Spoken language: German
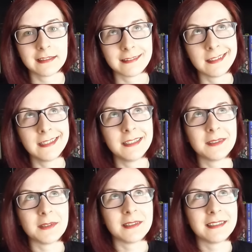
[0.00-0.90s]
die
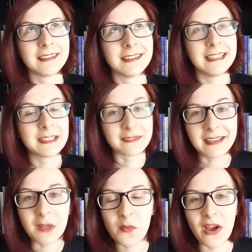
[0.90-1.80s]

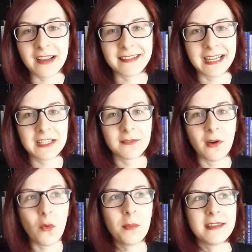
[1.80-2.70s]
Interessantere Frage ist eigentlich,
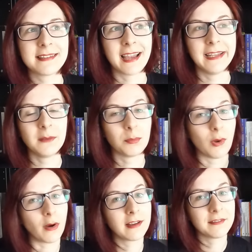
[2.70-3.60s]
warum ich keinen
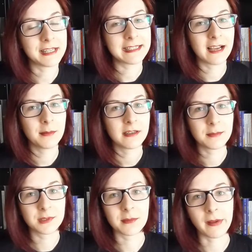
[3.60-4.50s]
Blog gewählt habe, denn ich
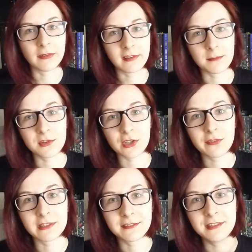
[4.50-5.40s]
bin der Meinung, dass ich mich
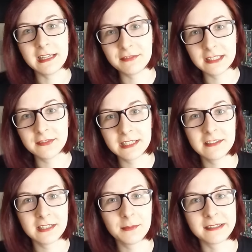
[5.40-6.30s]
schriftlich viel, viel, viel,
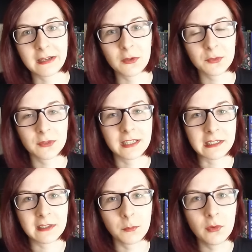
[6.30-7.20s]
viel besser ausdrücken kann
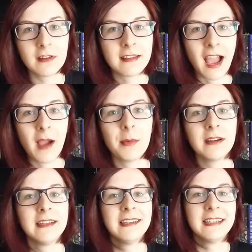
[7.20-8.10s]
als mündlich. Aber
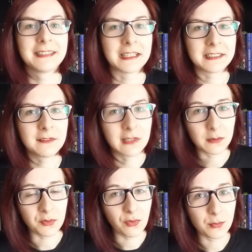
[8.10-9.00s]
gerade deswegen habe
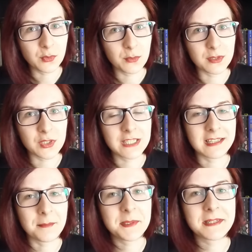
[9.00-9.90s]
ich mich für Booktube entschieden,
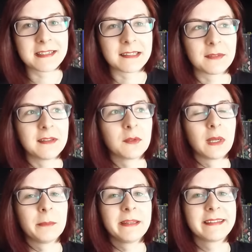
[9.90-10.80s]
damit ich das quasi so
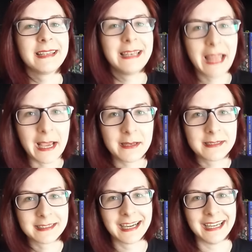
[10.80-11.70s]
ein bisschen
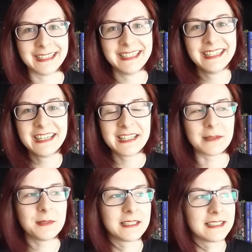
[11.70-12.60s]
lernen kann,
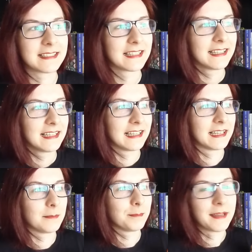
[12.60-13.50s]
damit ich
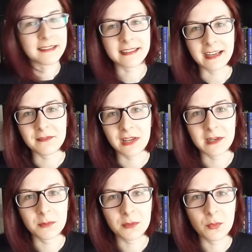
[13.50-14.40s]
ähm, besser darin werde,
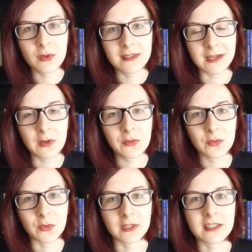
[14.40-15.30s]
mich mündlich
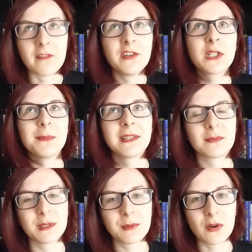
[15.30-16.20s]
auszudrücken. Ich erwische mich
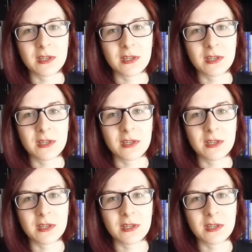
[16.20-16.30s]
zum Beispiel auch